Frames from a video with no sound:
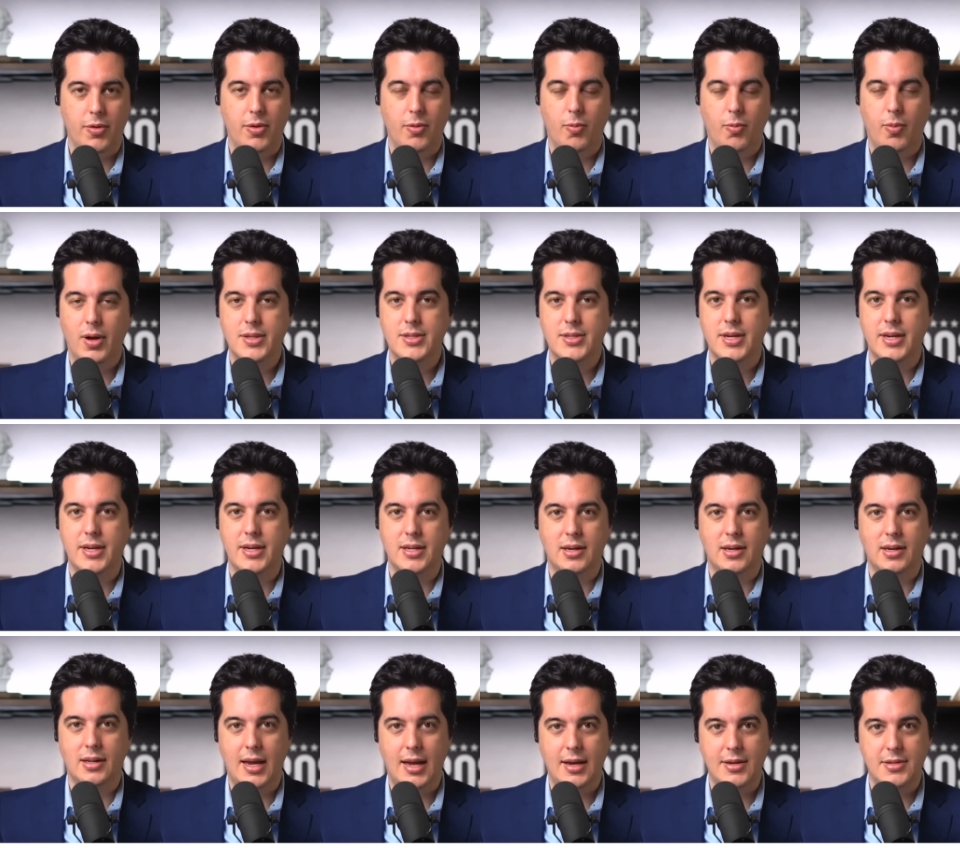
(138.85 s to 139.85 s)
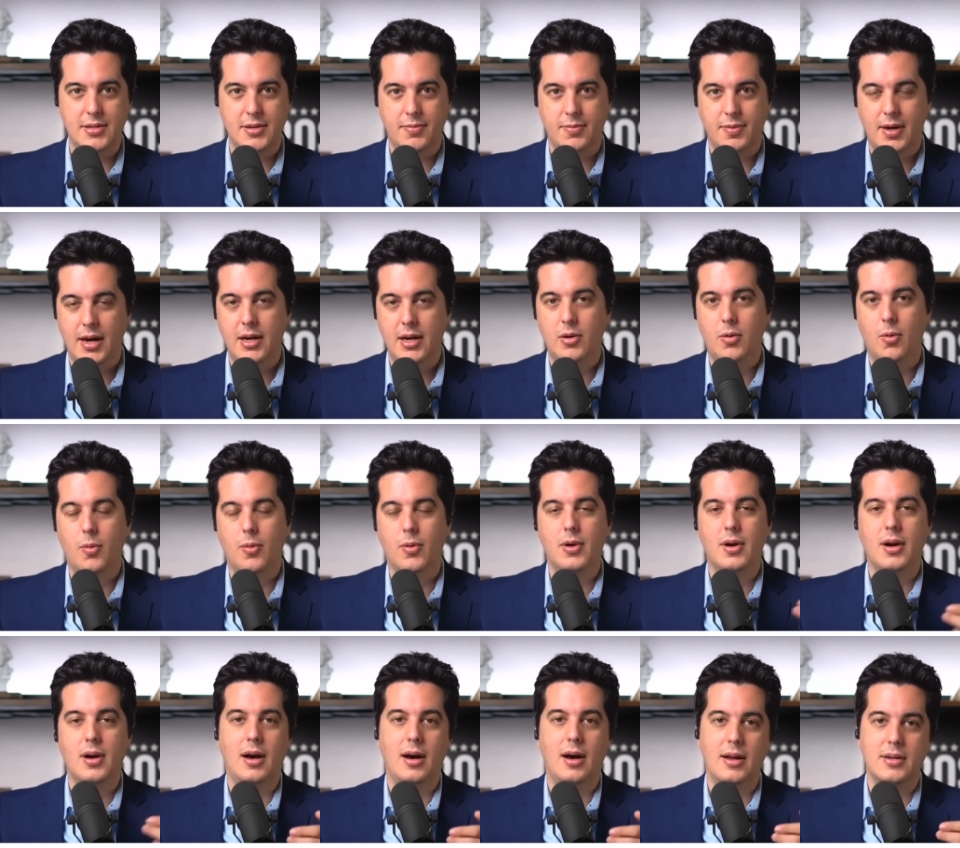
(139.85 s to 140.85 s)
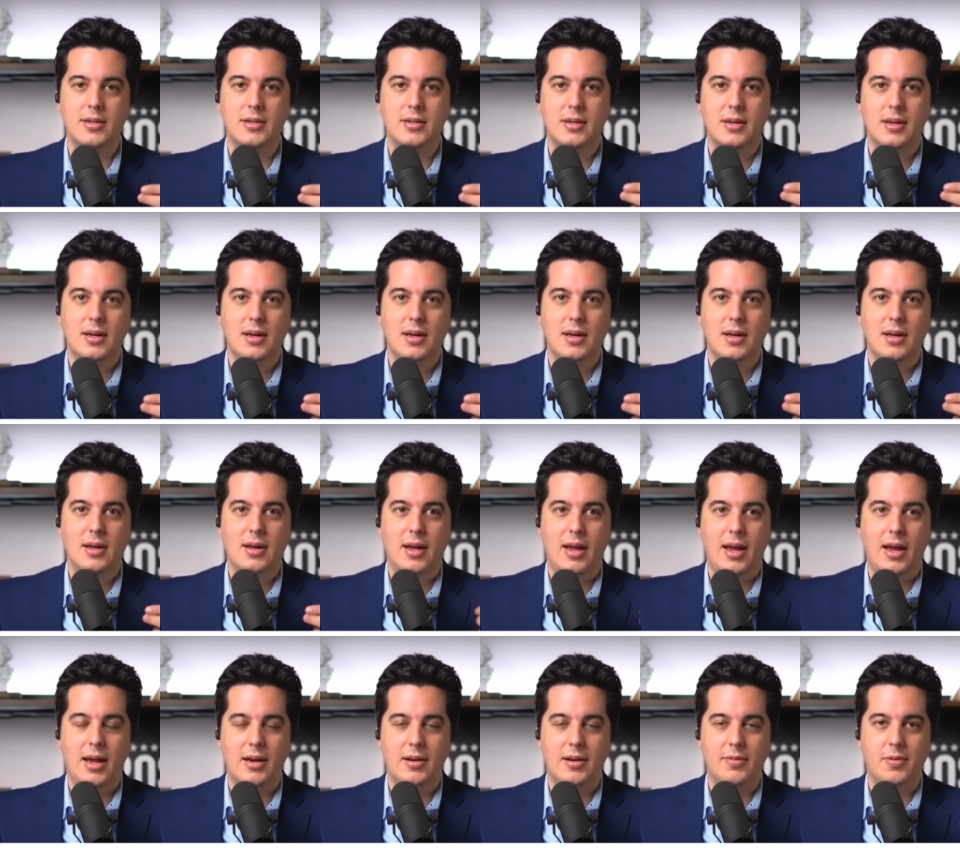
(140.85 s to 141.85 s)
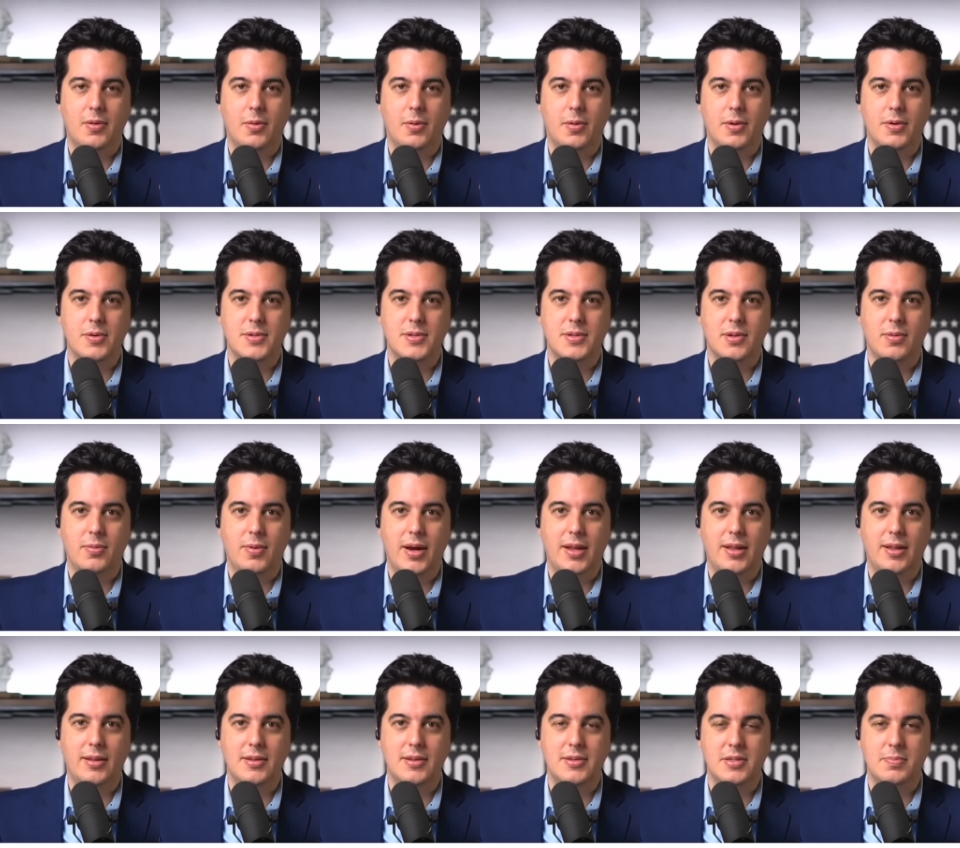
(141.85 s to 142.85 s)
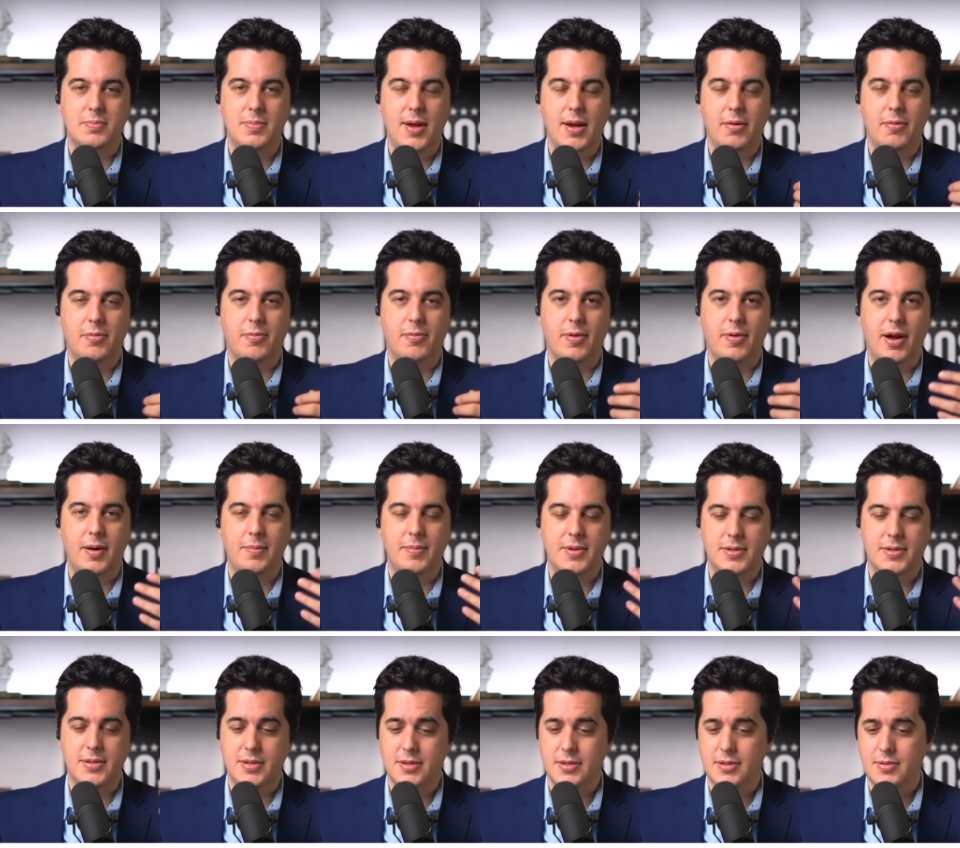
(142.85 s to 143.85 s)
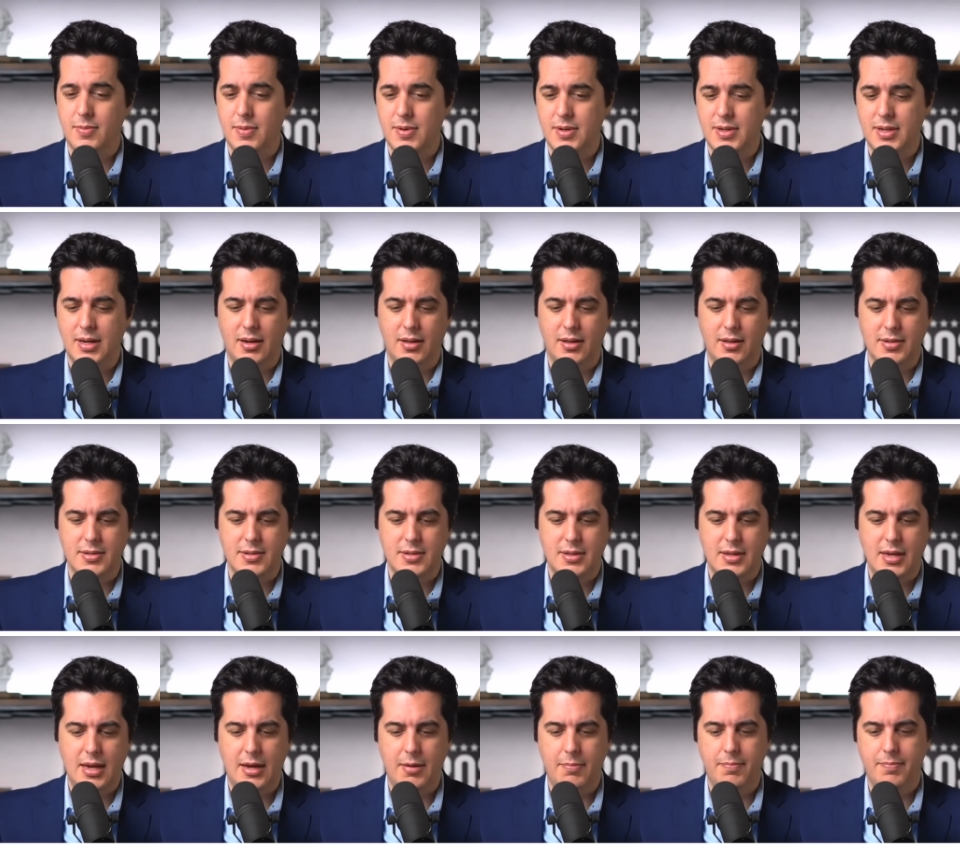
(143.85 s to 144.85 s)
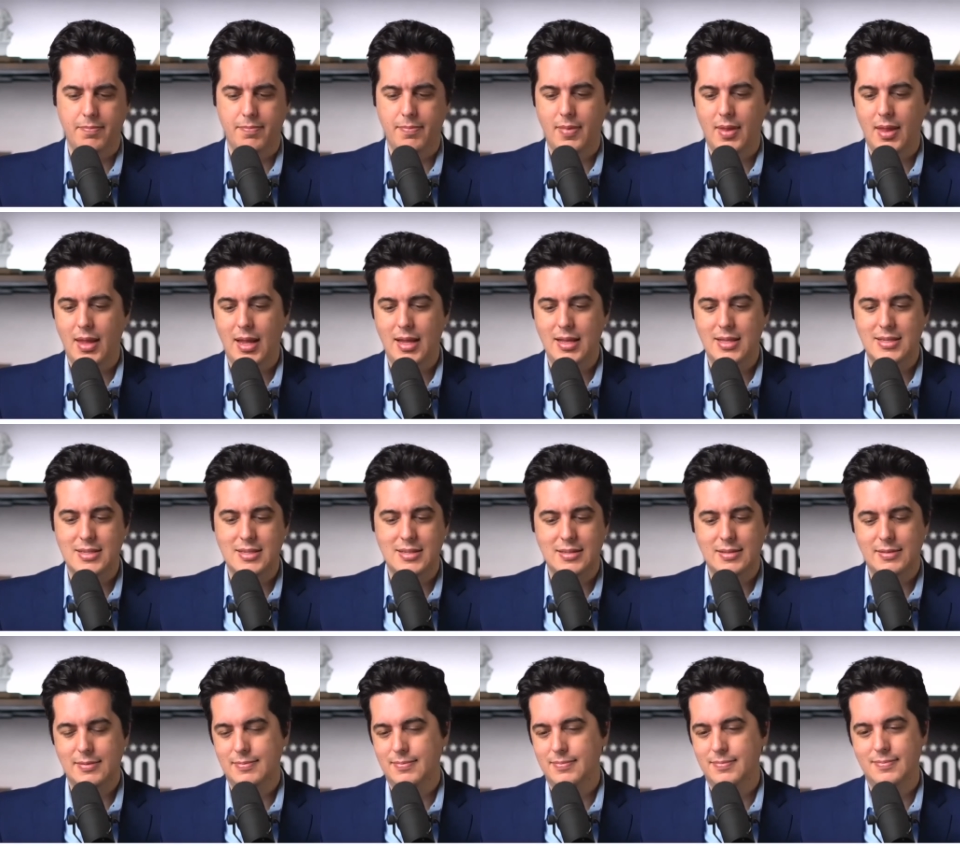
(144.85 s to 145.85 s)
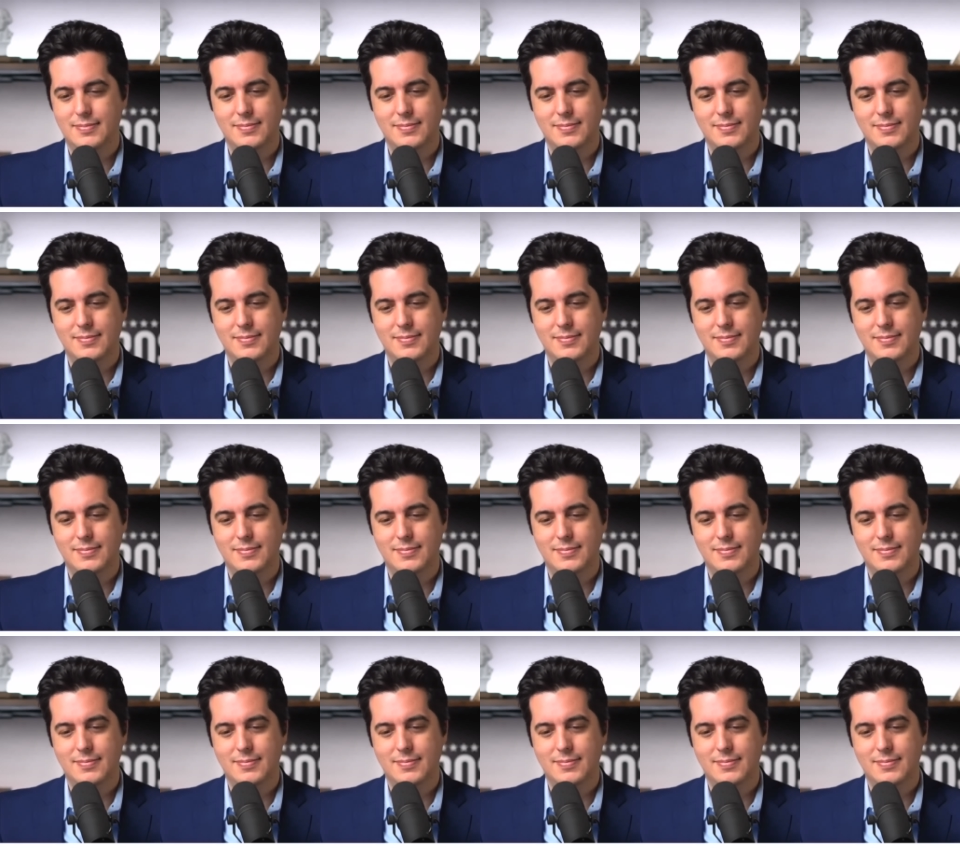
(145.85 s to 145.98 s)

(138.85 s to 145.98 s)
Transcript: ma qui la questione sarà se i documenti che ha portato a casa erano effettivamente quelli che aveva declassificato.